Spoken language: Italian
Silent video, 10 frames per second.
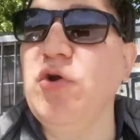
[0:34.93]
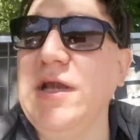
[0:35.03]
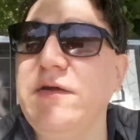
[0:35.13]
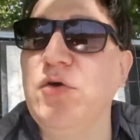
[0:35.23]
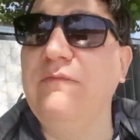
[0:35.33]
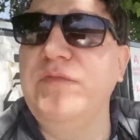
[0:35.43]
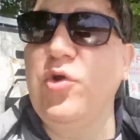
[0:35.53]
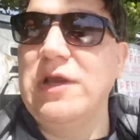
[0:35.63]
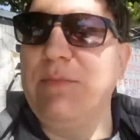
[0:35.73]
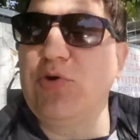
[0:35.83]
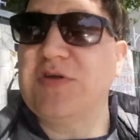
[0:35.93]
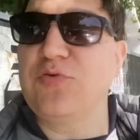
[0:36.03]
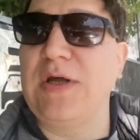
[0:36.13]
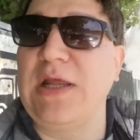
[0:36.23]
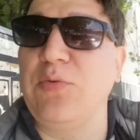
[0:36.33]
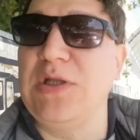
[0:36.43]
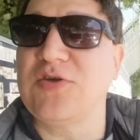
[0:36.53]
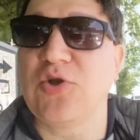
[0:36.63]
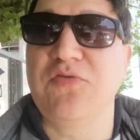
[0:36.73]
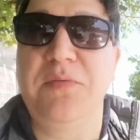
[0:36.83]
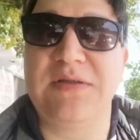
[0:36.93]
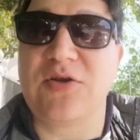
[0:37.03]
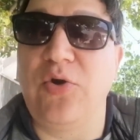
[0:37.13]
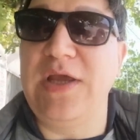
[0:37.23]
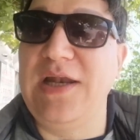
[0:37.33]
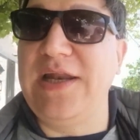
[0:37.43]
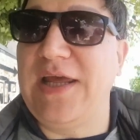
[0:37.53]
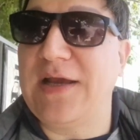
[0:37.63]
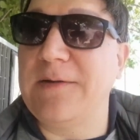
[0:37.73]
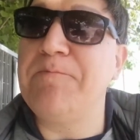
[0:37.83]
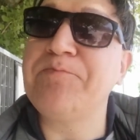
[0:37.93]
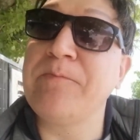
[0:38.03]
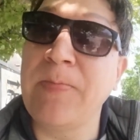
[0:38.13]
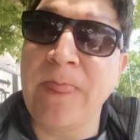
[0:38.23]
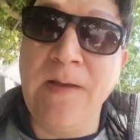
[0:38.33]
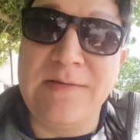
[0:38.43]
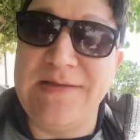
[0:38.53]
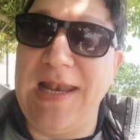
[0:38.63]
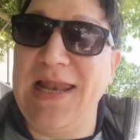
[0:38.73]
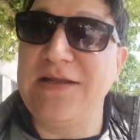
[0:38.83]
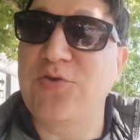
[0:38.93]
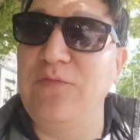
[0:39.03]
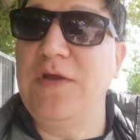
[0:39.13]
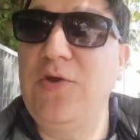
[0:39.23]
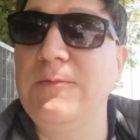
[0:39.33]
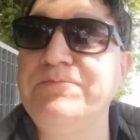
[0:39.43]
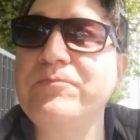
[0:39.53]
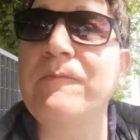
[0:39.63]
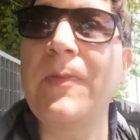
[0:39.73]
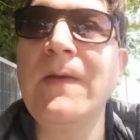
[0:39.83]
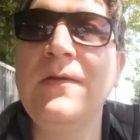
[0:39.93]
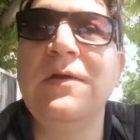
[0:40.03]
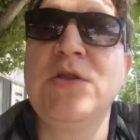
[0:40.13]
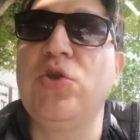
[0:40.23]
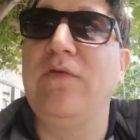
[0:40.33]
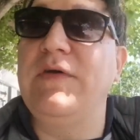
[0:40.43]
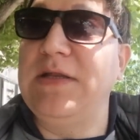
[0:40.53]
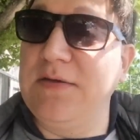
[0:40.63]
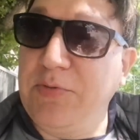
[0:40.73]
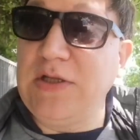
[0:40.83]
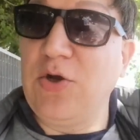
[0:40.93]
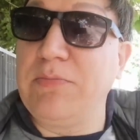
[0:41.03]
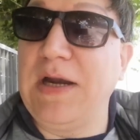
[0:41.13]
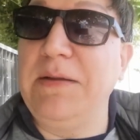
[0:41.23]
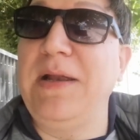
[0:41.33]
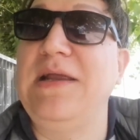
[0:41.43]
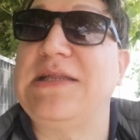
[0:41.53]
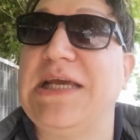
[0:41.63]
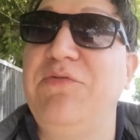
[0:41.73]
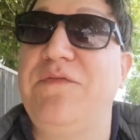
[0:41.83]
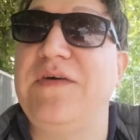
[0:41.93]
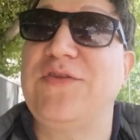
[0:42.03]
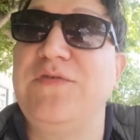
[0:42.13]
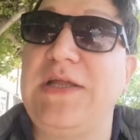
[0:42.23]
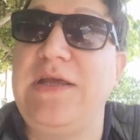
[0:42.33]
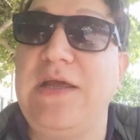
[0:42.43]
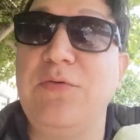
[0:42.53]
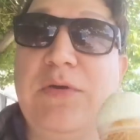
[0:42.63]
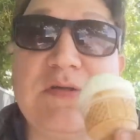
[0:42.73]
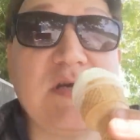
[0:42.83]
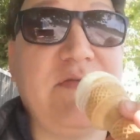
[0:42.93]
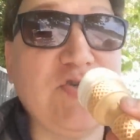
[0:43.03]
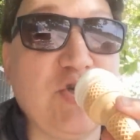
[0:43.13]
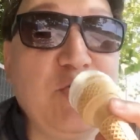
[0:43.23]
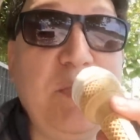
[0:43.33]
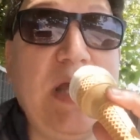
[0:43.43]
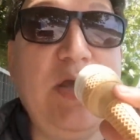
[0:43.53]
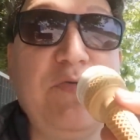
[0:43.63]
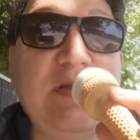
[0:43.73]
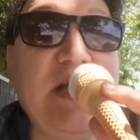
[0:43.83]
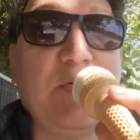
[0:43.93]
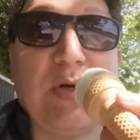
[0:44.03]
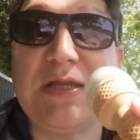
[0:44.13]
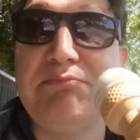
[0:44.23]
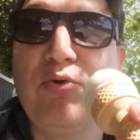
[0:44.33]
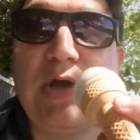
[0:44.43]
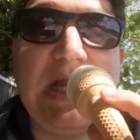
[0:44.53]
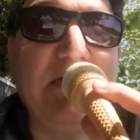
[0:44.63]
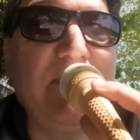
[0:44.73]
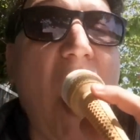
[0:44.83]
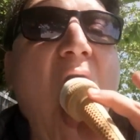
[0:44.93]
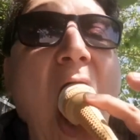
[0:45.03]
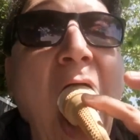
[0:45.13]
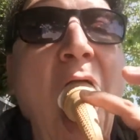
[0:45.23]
volia, non violiamo nessuna regola quindi sotto vi metterò il link dell'altro video dove vedete potete comprare le magliette che vi ho fatto vedere ieri sto facendo come i juventini quattro bocchine avete fa